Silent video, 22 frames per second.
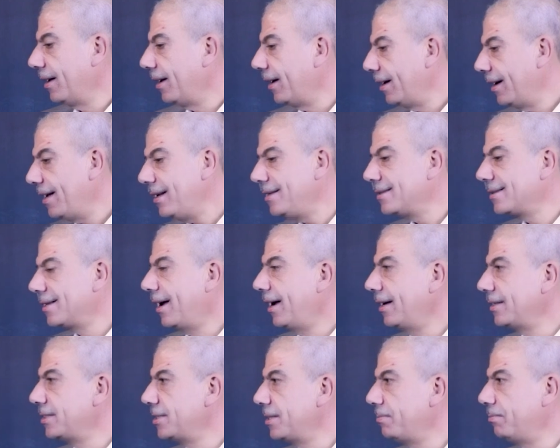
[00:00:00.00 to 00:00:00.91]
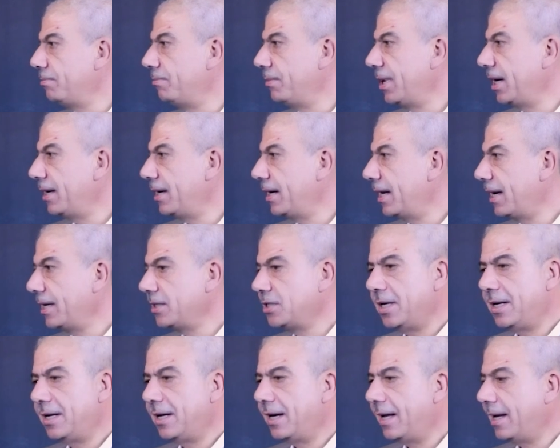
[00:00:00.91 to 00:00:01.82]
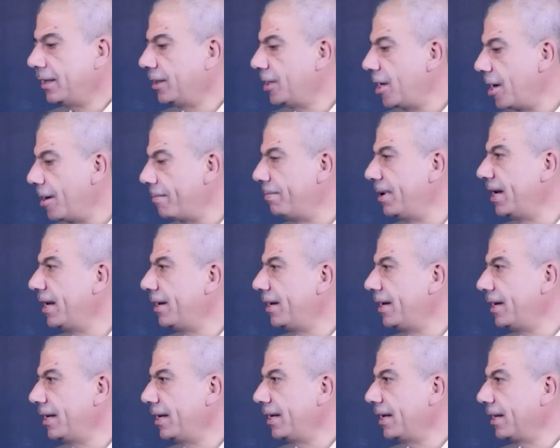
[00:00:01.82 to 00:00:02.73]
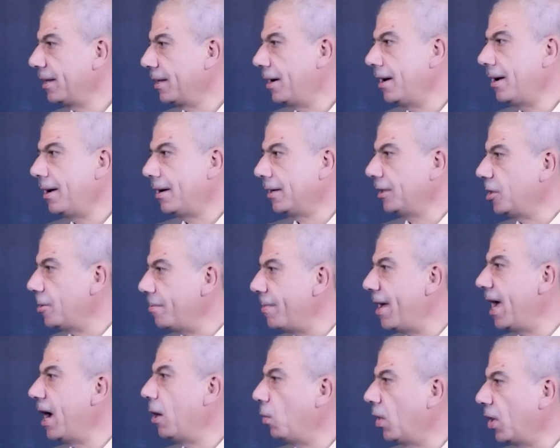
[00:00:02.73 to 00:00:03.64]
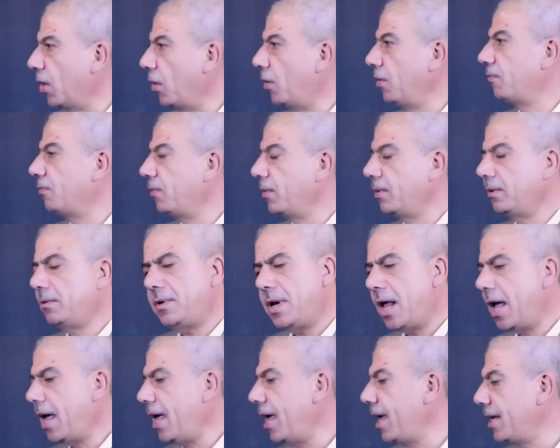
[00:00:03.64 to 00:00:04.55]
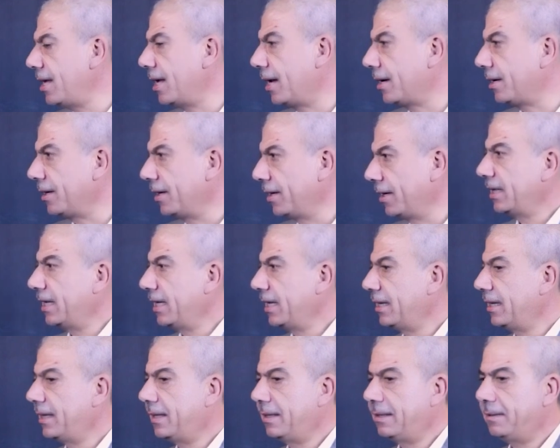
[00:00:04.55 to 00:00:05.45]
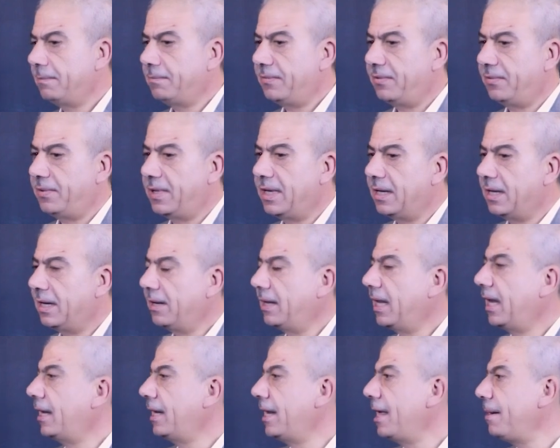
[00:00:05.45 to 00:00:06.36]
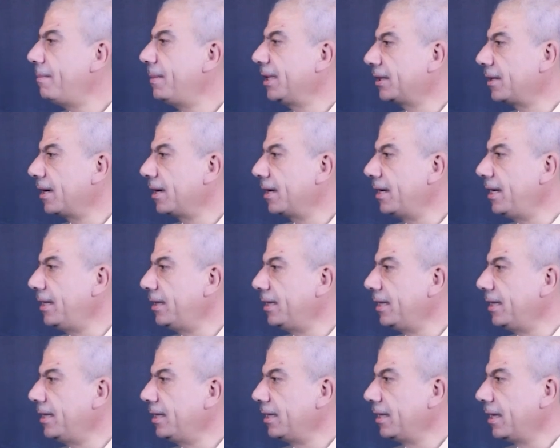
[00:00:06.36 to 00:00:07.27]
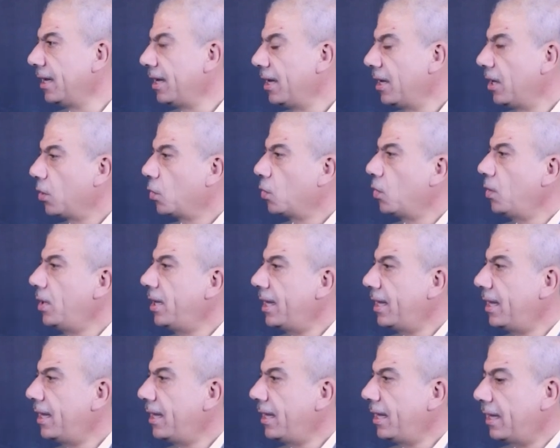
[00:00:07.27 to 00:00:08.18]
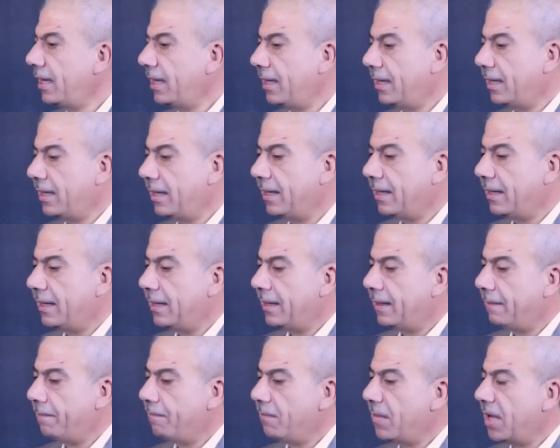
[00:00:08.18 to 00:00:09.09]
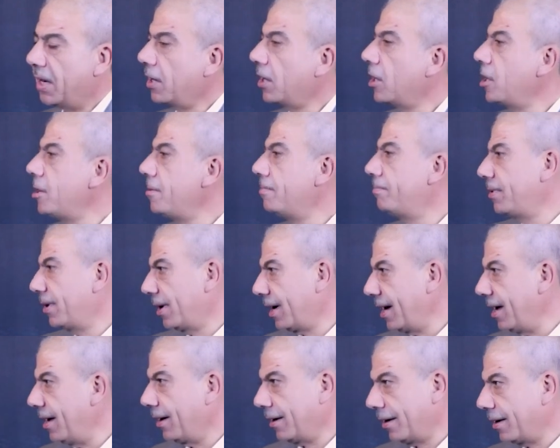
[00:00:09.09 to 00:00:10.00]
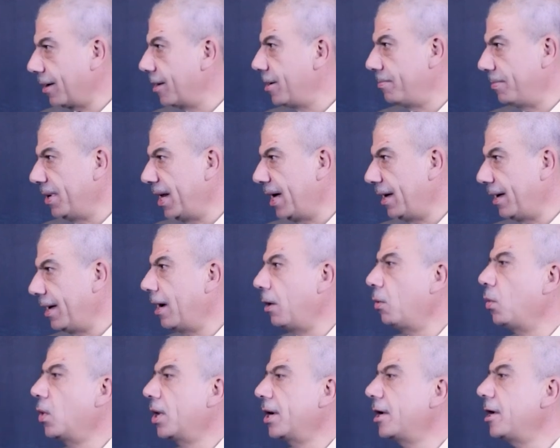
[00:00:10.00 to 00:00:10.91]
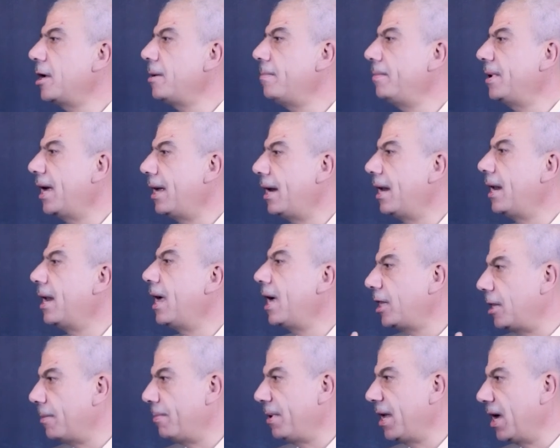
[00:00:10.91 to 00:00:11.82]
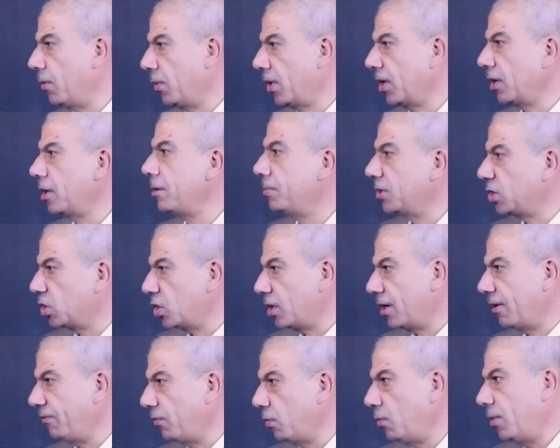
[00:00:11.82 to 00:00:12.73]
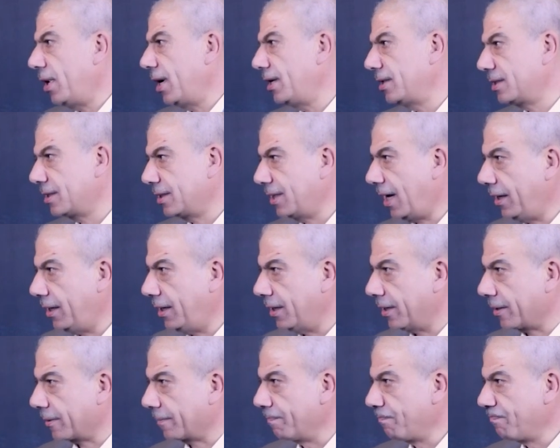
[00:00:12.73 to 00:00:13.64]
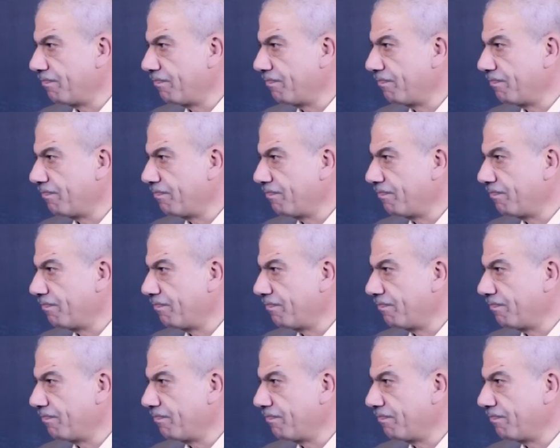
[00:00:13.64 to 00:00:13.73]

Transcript: ليس حجب من أجل آداب إظهار الدماء والعنف نهائيا آه، في الإعلام التقليدي كنا آه، رقيب رقيبنا أو رقيبنا الأدبي أو رقيب الشرف هو رئيس التحرير